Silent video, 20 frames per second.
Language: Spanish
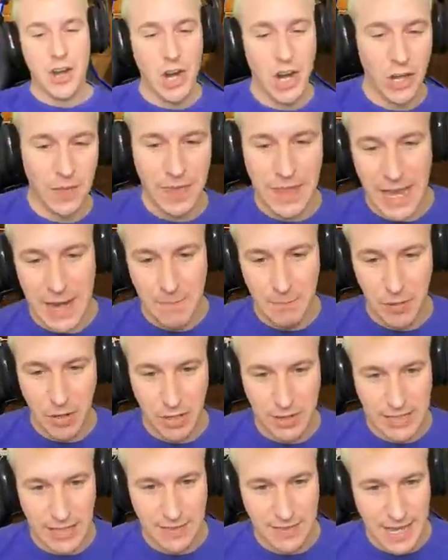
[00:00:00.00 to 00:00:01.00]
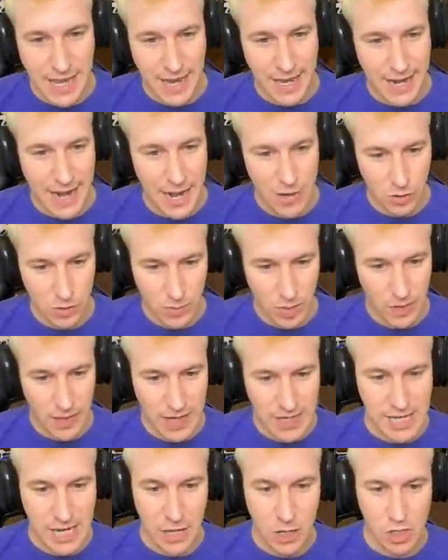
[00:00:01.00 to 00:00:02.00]
Ronda importante, gran humo
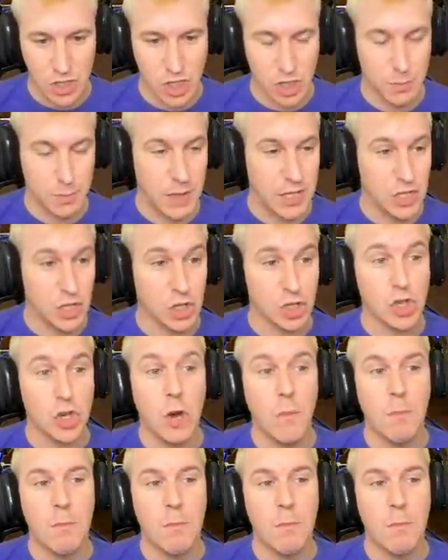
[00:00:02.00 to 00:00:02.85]
del señor sospechoso,